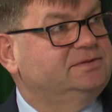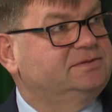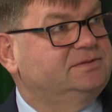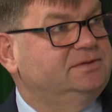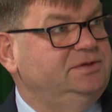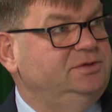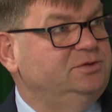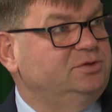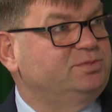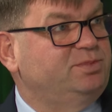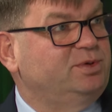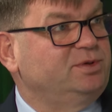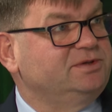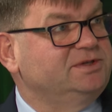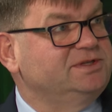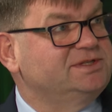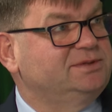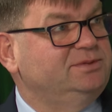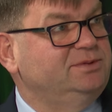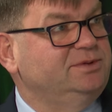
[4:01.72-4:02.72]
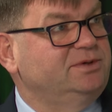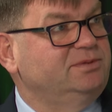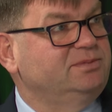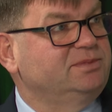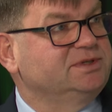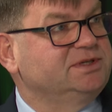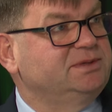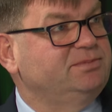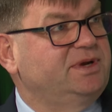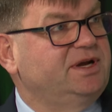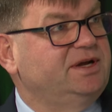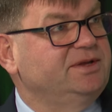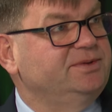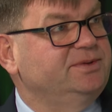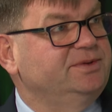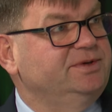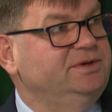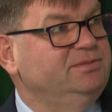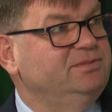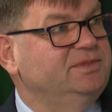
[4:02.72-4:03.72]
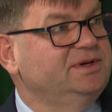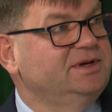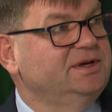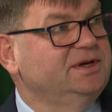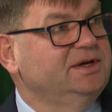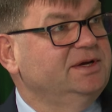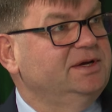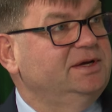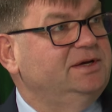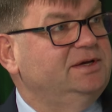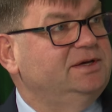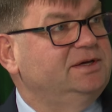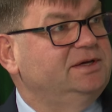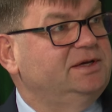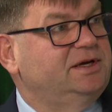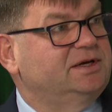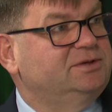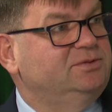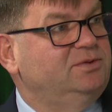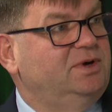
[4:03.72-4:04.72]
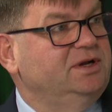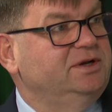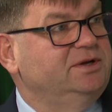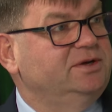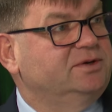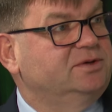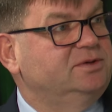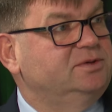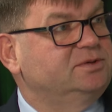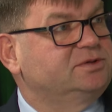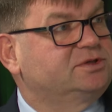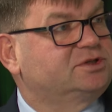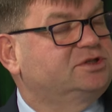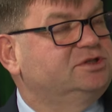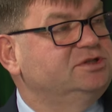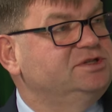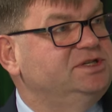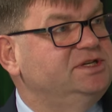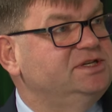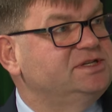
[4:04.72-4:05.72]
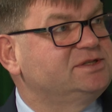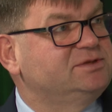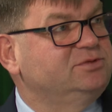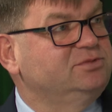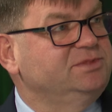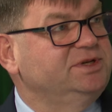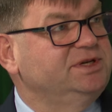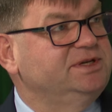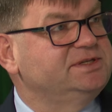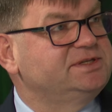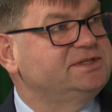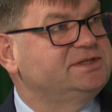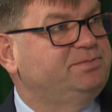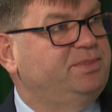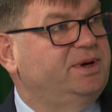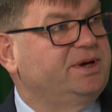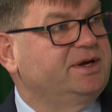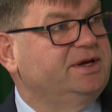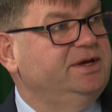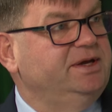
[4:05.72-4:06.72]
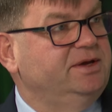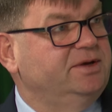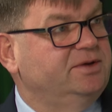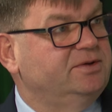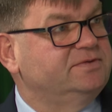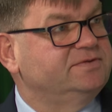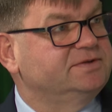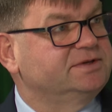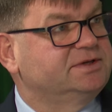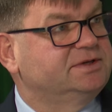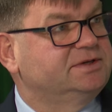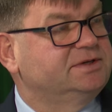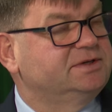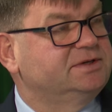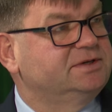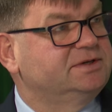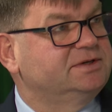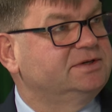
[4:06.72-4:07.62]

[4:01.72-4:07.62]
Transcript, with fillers: już protestują parkują, bo zabrano im e, aktualnie około 30 miejsc parkingowych.